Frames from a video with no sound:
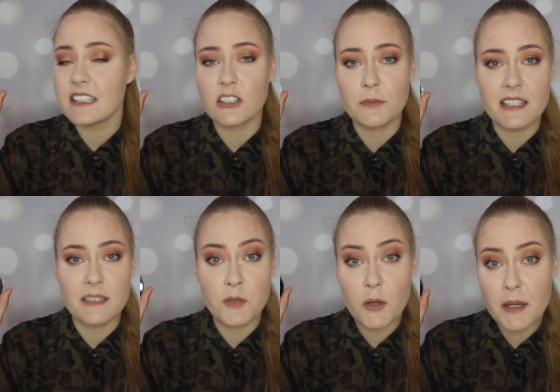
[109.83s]

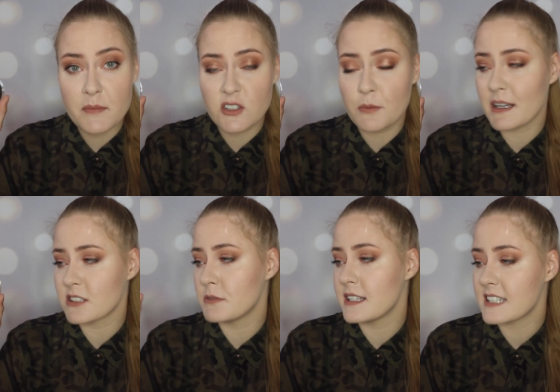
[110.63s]
natomiast problem z tą
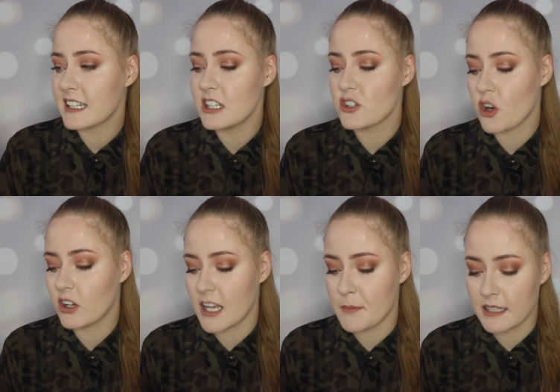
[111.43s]
bazą jest taki, że
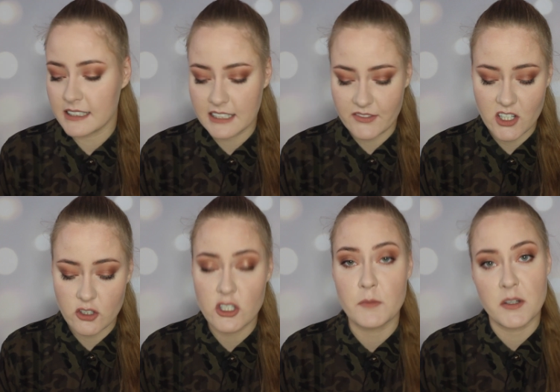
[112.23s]
ona ma datę
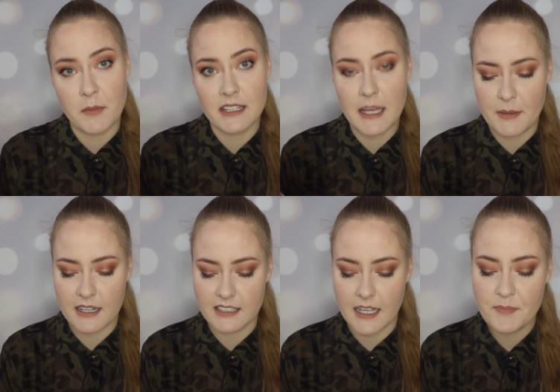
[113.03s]
ważności, przynajmniej ta
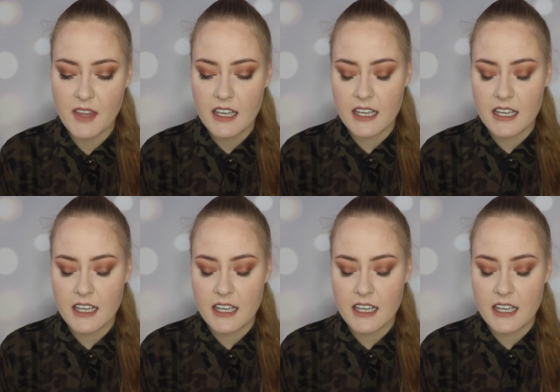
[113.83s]
partia,